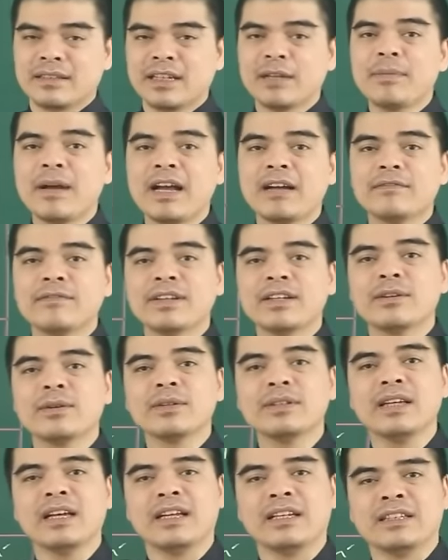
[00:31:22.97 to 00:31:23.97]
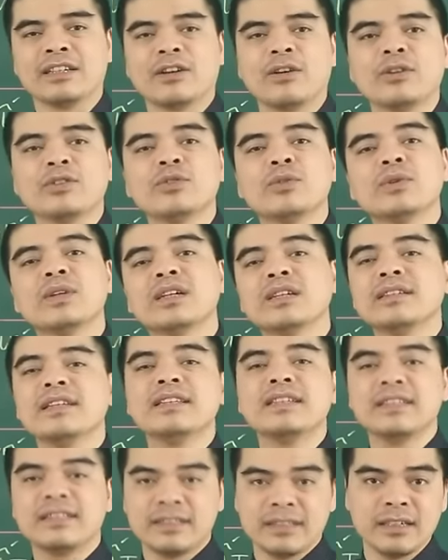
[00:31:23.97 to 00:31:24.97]
các bác vẫn có thể có chỗ đứng
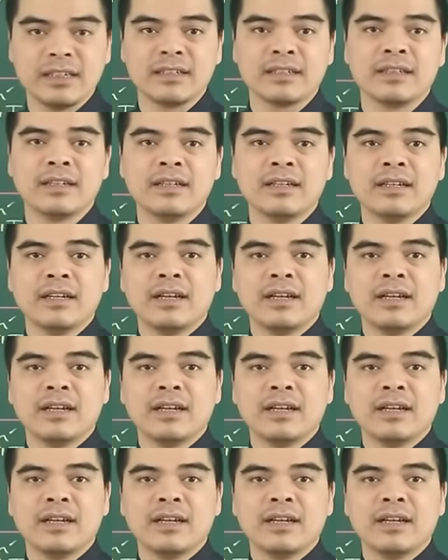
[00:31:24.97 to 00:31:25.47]
trên thị trường.